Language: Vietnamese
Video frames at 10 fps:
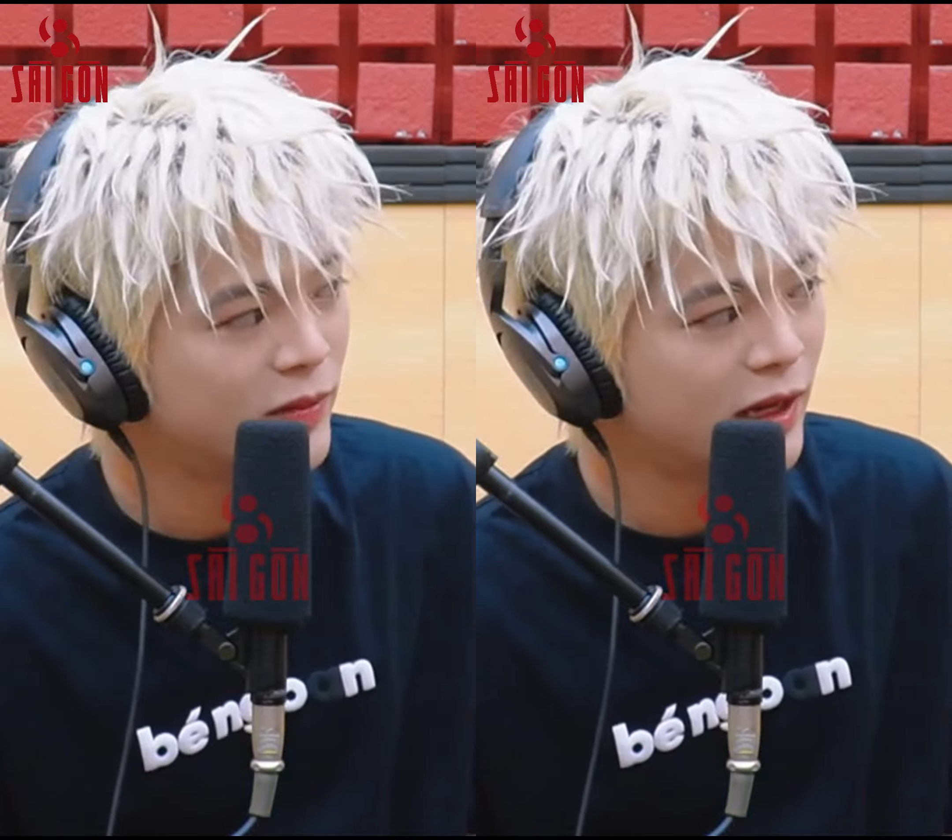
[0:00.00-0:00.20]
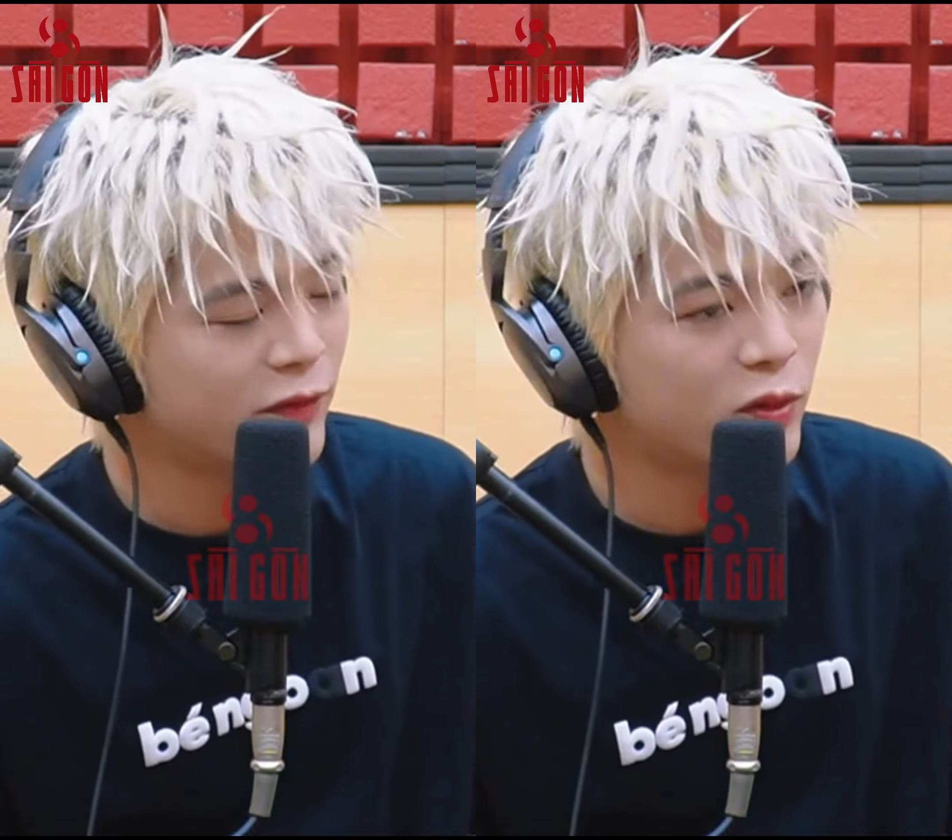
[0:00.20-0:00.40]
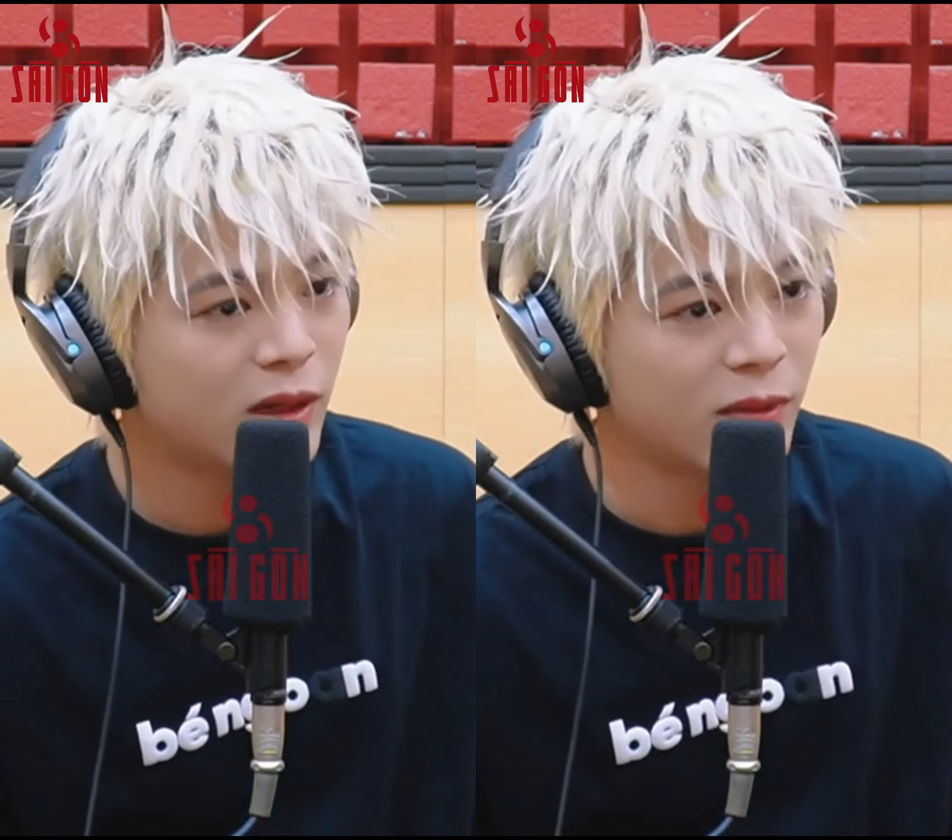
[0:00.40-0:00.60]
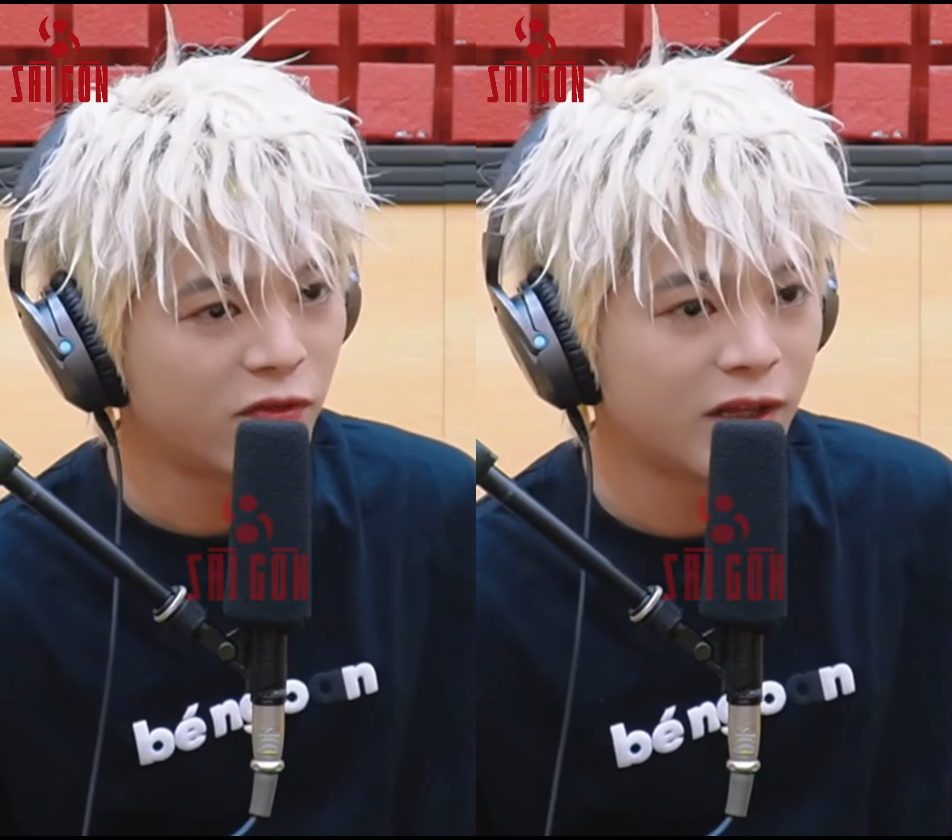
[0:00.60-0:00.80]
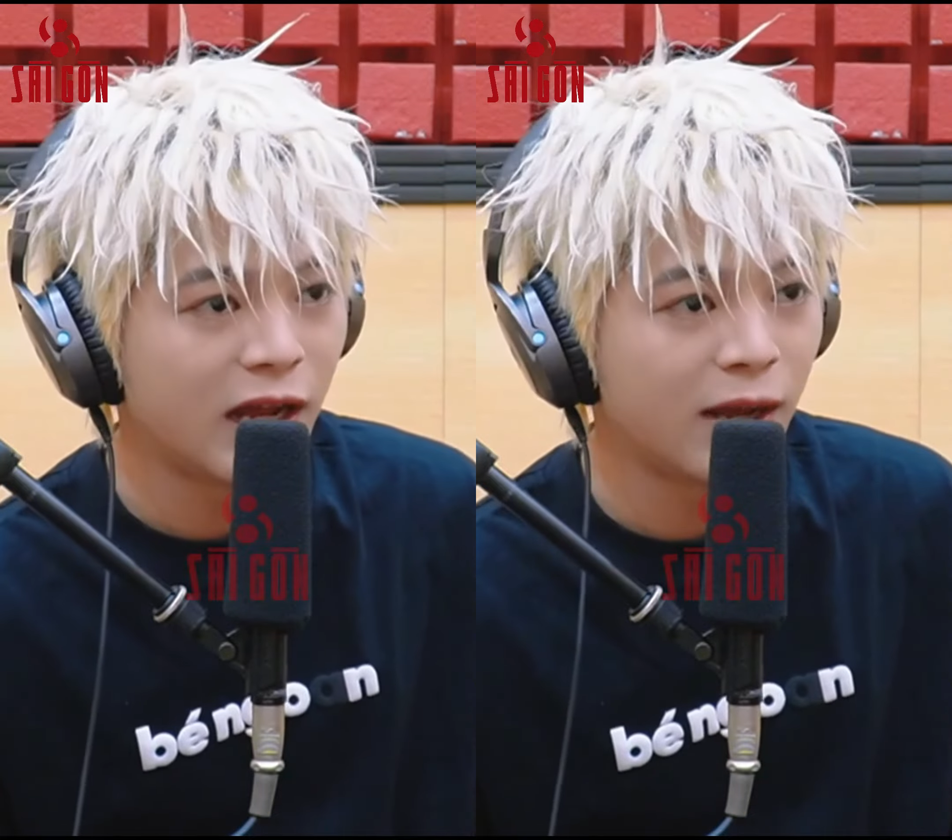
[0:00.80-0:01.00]
Ừ. Hạnh phúc là bởi
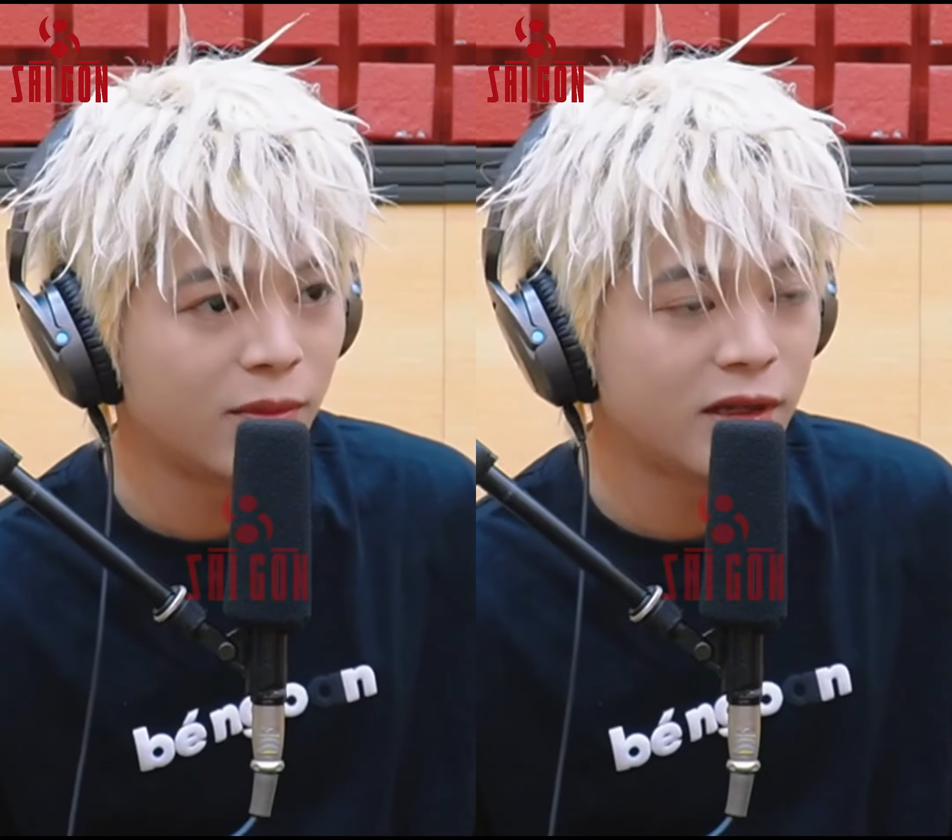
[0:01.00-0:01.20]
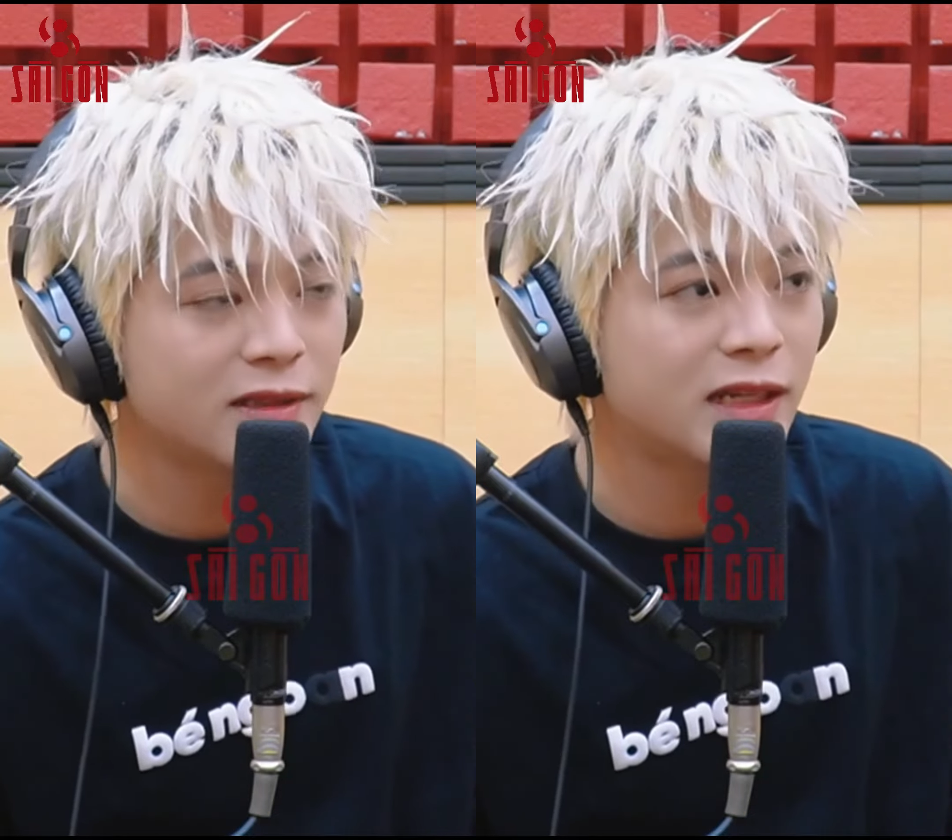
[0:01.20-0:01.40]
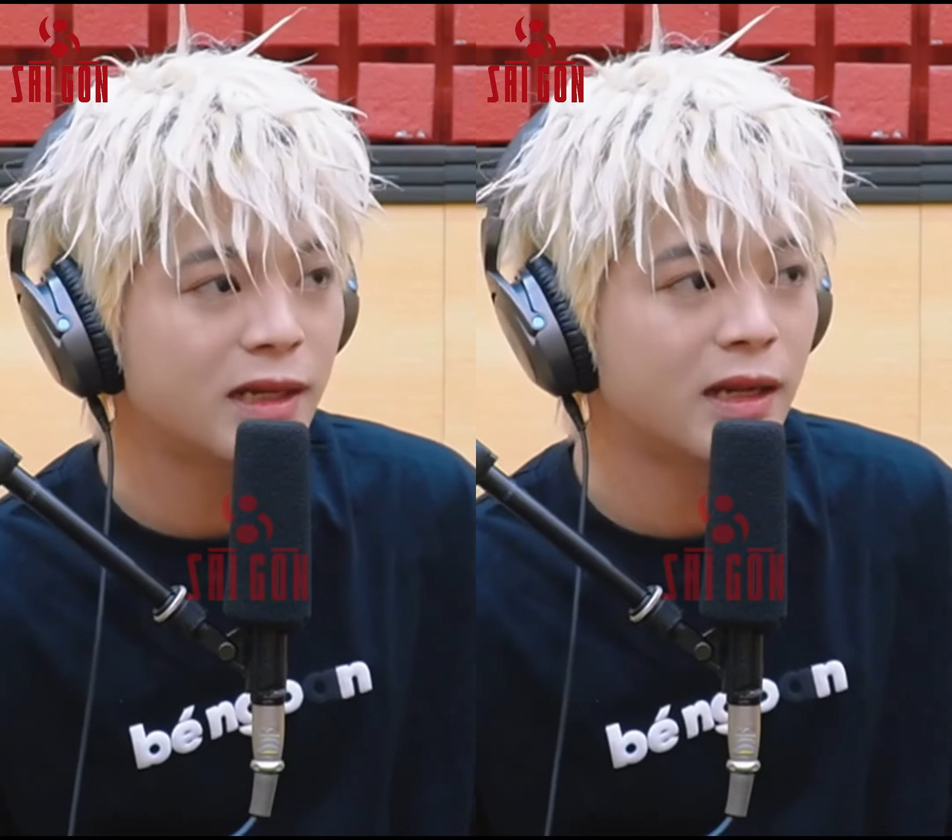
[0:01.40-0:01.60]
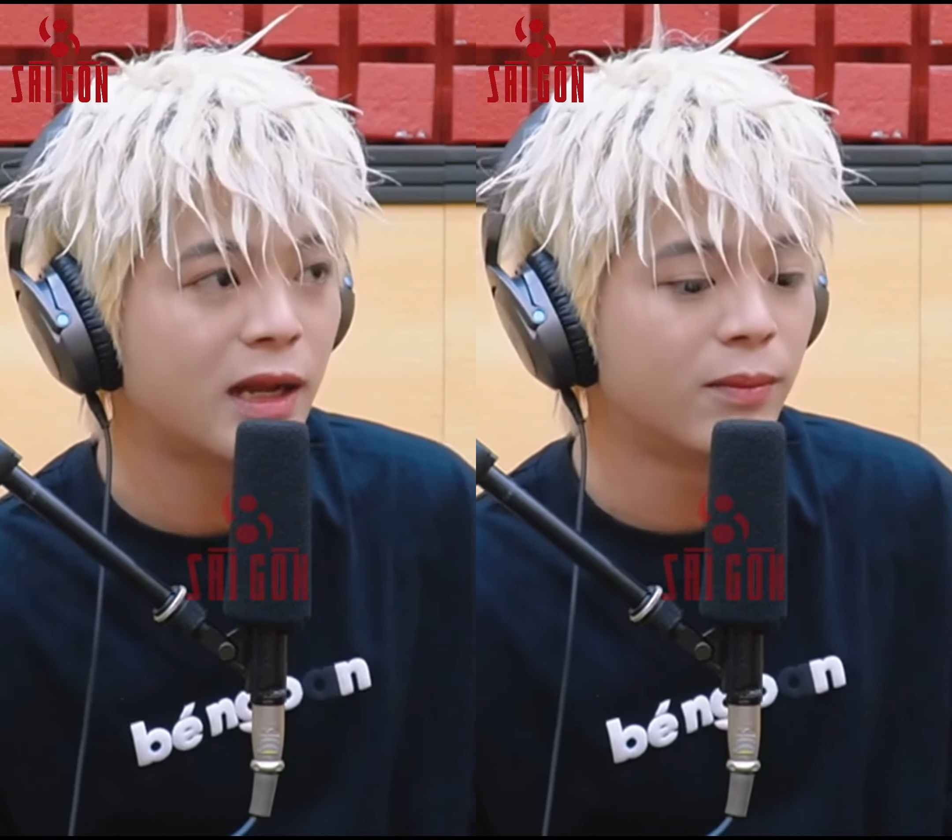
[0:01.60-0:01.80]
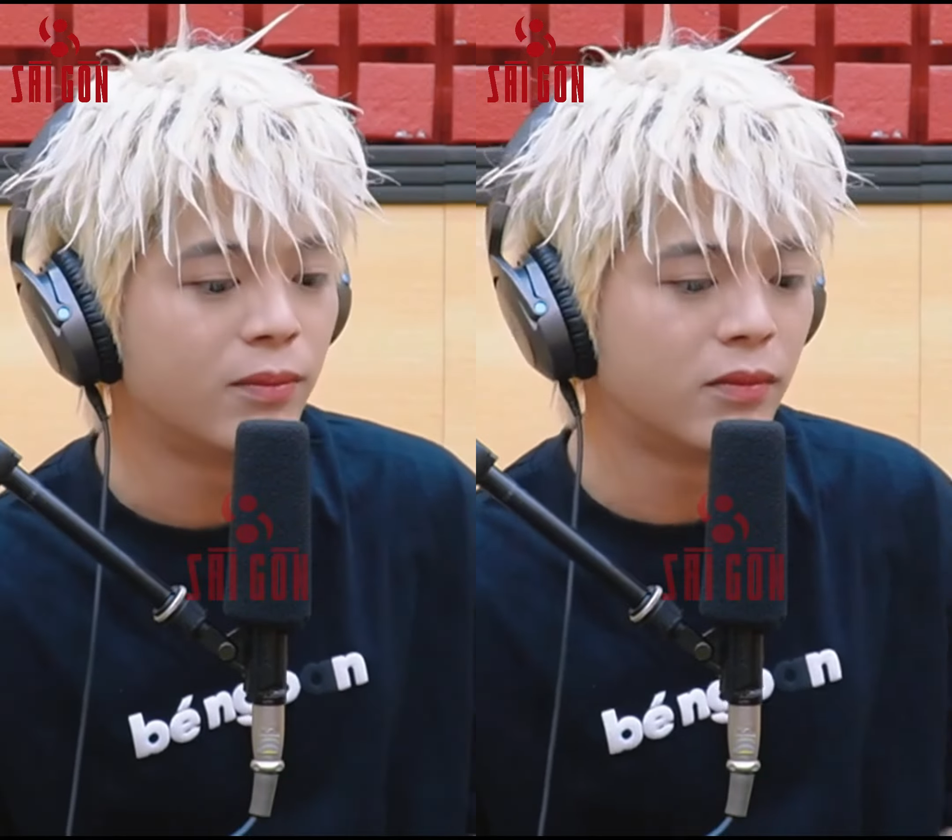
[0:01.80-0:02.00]
vì uh, ít ra là